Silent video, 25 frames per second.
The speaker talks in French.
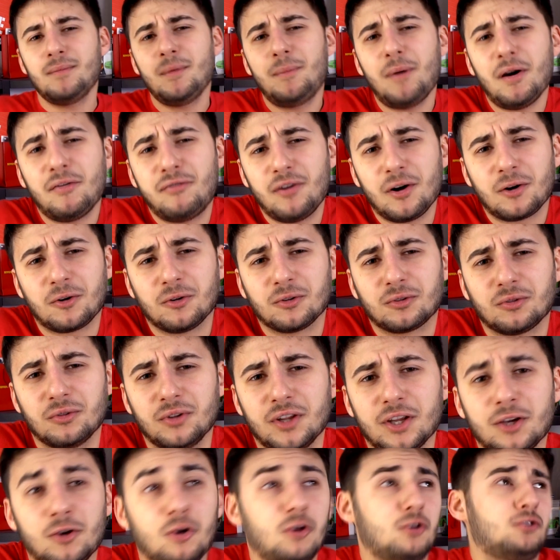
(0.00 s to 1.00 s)
Mais parfois quand
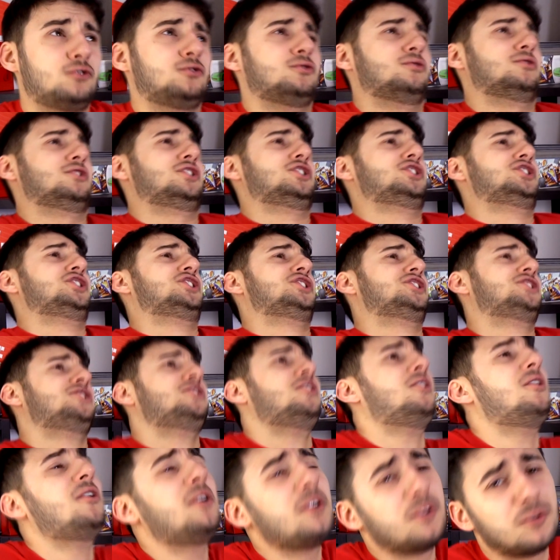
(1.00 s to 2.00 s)
on est gosse, on est
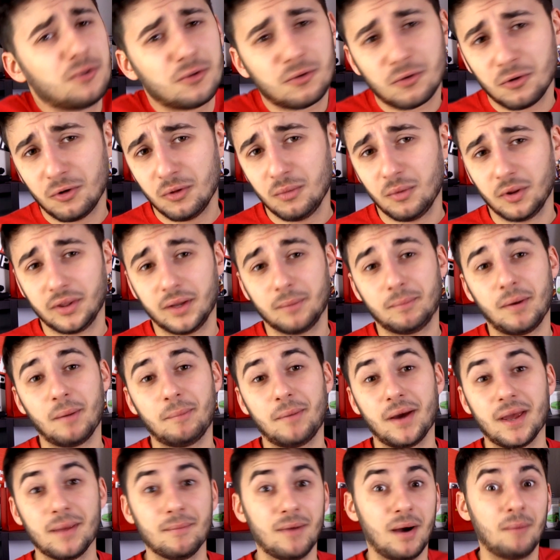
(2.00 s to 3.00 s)
chiant, et du coup on demande à
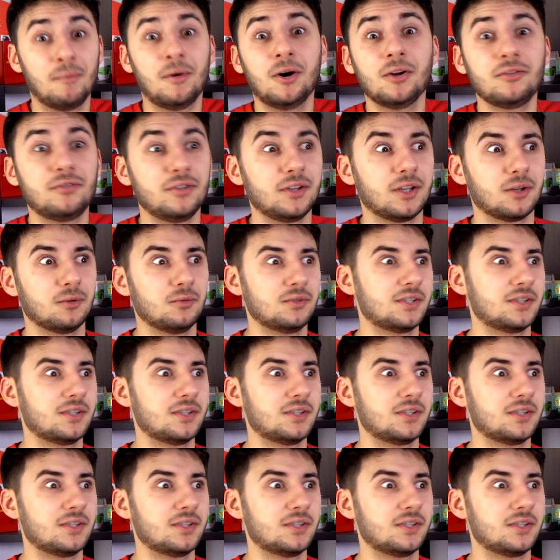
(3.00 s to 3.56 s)
papa et maman de venir